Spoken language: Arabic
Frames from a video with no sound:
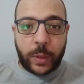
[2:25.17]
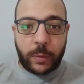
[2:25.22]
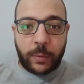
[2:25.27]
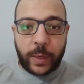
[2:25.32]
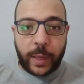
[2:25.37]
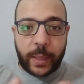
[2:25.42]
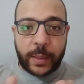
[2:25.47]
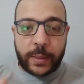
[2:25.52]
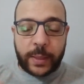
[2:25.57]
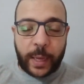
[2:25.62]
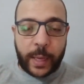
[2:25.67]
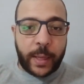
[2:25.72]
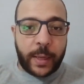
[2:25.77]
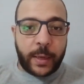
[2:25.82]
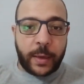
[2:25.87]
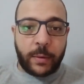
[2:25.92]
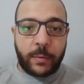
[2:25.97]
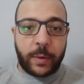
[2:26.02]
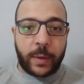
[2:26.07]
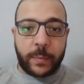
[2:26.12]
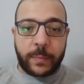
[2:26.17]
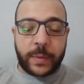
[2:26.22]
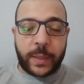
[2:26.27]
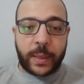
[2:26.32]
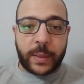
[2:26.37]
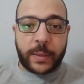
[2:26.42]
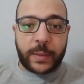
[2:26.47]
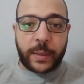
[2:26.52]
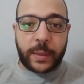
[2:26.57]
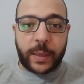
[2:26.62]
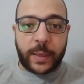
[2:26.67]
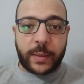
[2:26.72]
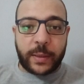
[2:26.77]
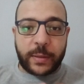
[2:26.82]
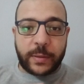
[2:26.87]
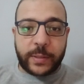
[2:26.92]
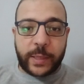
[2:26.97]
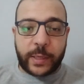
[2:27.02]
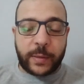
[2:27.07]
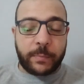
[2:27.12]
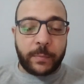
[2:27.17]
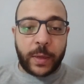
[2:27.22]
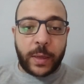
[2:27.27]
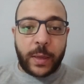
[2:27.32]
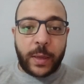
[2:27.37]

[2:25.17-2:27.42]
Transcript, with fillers: ولا خدت حاجه ولا بتاع انت جاي تنسحب